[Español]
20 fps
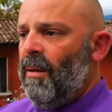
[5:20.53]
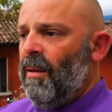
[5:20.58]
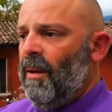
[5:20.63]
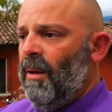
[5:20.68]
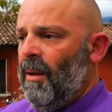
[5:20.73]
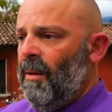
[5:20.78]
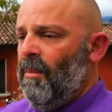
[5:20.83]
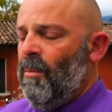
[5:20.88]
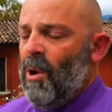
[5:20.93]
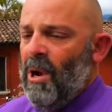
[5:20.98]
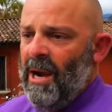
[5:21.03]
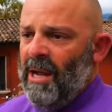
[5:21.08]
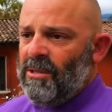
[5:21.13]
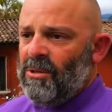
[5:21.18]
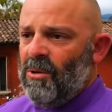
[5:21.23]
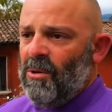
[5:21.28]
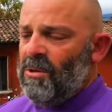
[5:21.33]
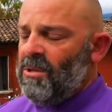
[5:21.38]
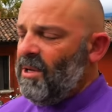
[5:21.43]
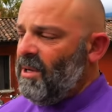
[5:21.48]
Ah. buenas
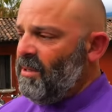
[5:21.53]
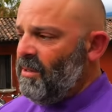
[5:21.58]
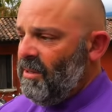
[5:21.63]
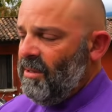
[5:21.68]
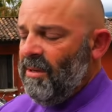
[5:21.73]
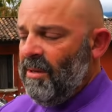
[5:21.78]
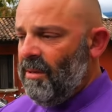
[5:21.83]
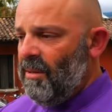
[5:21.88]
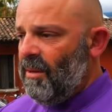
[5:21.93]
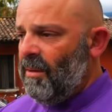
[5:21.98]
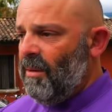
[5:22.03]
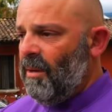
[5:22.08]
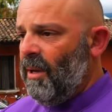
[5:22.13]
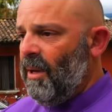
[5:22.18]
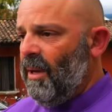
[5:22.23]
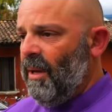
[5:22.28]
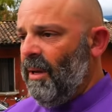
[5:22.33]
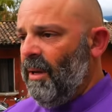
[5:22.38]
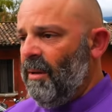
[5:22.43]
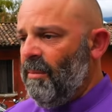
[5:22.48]
cosas,
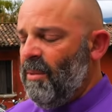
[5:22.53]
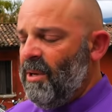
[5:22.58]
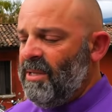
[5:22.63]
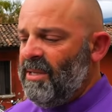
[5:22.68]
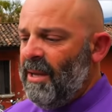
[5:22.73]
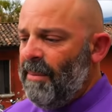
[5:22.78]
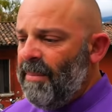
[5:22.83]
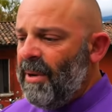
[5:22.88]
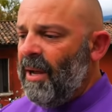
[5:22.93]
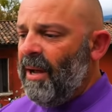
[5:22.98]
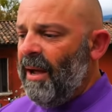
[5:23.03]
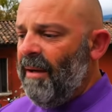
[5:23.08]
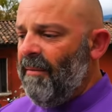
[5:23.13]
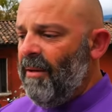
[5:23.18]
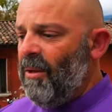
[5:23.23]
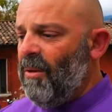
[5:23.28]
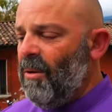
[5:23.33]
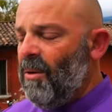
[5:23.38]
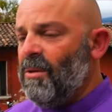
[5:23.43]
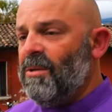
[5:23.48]
y pues siempre han
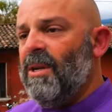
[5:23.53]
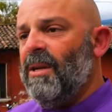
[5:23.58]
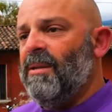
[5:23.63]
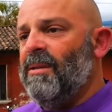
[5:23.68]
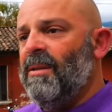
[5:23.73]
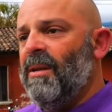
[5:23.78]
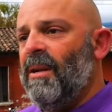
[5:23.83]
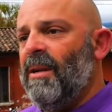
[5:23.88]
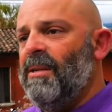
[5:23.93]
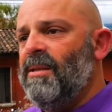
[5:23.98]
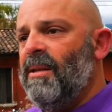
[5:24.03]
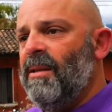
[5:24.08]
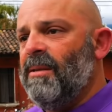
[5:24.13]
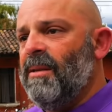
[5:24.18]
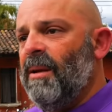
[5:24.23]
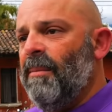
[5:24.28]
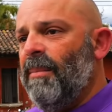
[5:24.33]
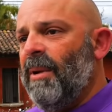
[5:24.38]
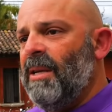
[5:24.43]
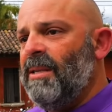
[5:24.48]
habido cosas tristes
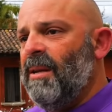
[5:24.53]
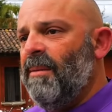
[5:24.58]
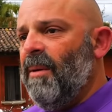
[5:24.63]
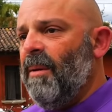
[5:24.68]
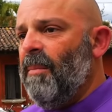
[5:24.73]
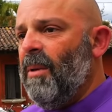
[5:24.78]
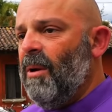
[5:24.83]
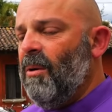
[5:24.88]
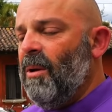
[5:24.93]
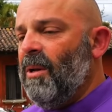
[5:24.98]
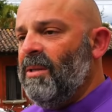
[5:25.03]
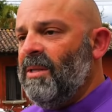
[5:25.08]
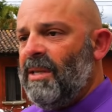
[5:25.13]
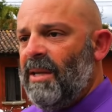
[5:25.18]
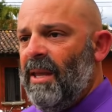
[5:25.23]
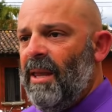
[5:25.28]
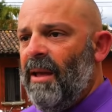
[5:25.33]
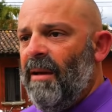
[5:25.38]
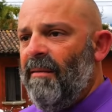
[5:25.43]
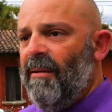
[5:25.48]
que pasan, pero así
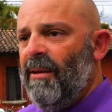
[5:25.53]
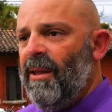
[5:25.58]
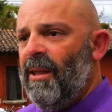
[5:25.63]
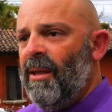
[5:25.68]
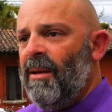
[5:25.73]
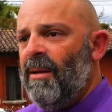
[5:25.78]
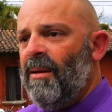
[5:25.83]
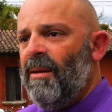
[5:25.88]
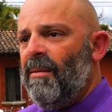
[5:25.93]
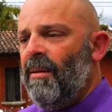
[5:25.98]
es la vida.